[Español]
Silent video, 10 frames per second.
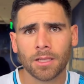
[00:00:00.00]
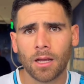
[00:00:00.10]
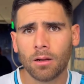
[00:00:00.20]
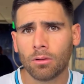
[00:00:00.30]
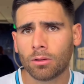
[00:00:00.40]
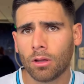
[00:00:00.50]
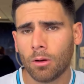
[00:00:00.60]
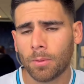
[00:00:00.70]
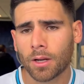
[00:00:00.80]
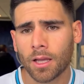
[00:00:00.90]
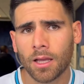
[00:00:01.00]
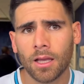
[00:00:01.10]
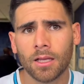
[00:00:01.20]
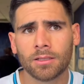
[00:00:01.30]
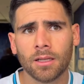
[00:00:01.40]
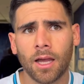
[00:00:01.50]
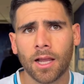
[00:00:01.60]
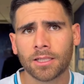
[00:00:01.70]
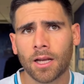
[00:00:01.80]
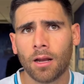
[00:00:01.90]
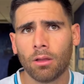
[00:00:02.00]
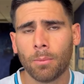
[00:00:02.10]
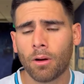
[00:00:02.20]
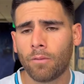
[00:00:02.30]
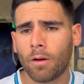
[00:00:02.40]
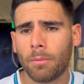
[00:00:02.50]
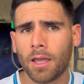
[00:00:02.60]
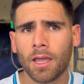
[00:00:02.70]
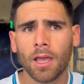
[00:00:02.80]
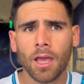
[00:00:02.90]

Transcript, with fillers: a darle con todo porque hay que cerrarlo de mejor forma y,